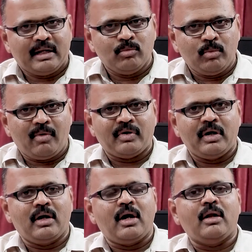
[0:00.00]
இடமும்
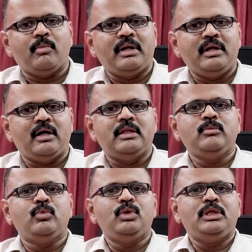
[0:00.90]
அவர்களுக்கான
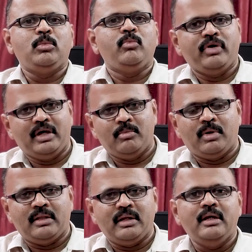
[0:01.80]
மரியாதையும் ஊதியமும் வேறு
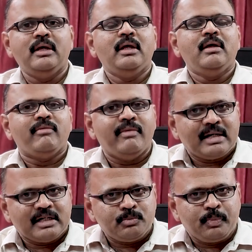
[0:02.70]
மாதிரி
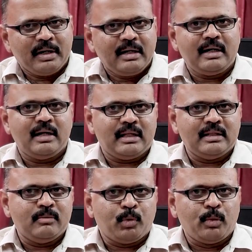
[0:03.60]
வேற பெண்கள்
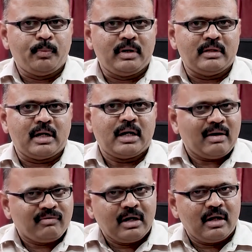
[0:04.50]
அந்த பொறுப்பில்
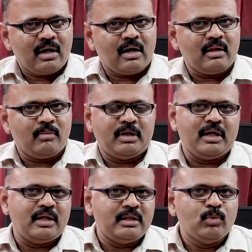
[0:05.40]
இருந்தாங்கன்னா அவர்களுக்கான அந்த
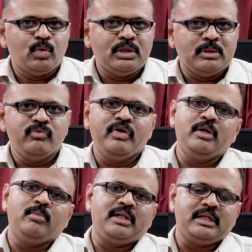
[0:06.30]
மரியாதையும் ஊதியமும்
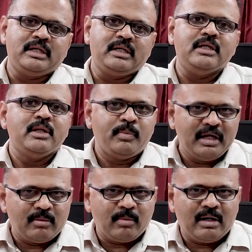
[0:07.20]
வேறு மாதிரி இருக்குது
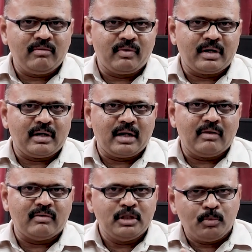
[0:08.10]
இப்படிங்கிற மாதிரி
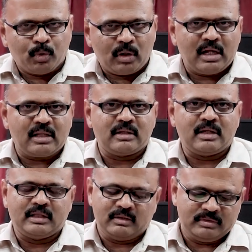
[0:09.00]
விவரங்களெல்லாம் வந்து பொருளாதார
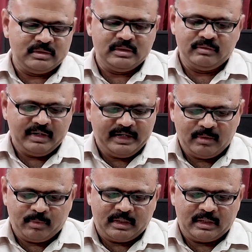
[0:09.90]
தளத்தில் வந்து
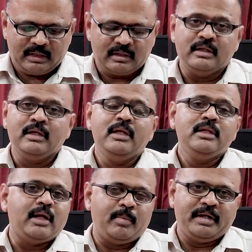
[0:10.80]
வெளியிடப்பட்டிருக்கிறது
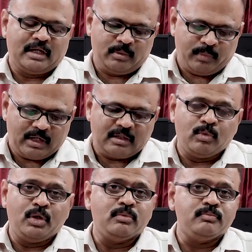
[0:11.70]
அப்படிங்கிறத
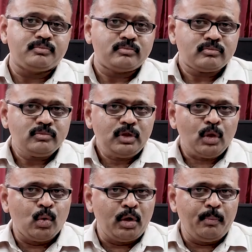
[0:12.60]
பார்க்க முடியும்
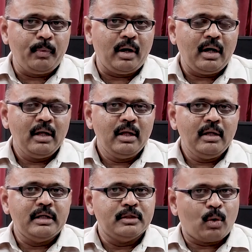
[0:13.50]
குறிப்பாக
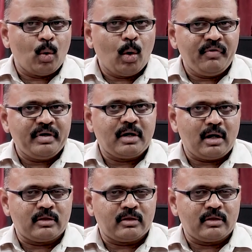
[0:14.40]
இந்த கோவிட்